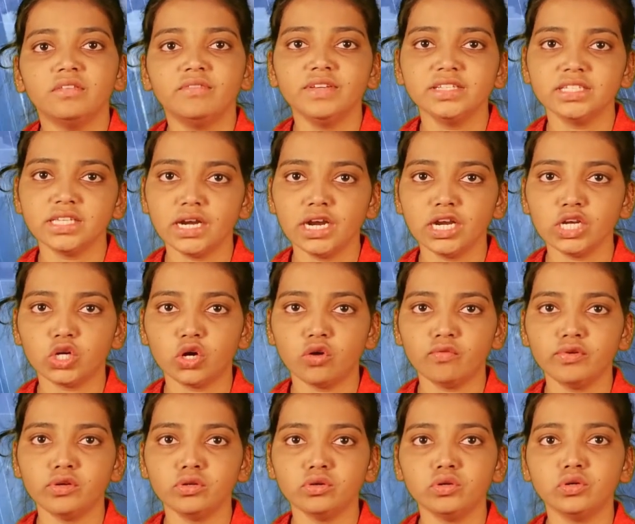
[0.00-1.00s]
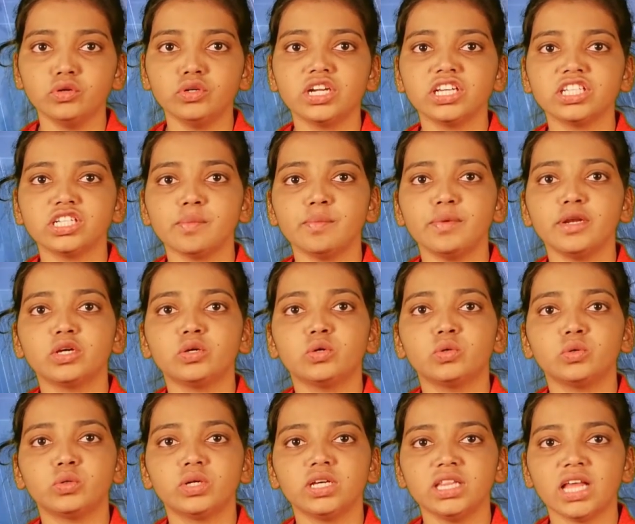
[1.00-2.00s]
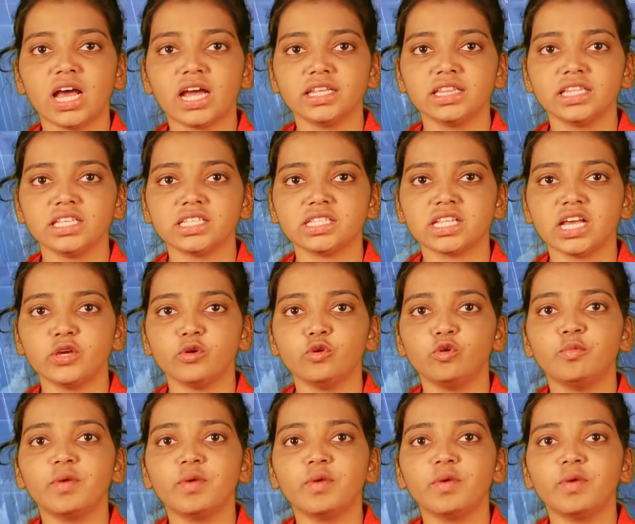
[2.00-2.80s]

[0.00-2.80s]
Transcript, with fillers: విసరల్ కొవ్వులు గుండె జబ్బులకు కూడా దారితీస్తాయి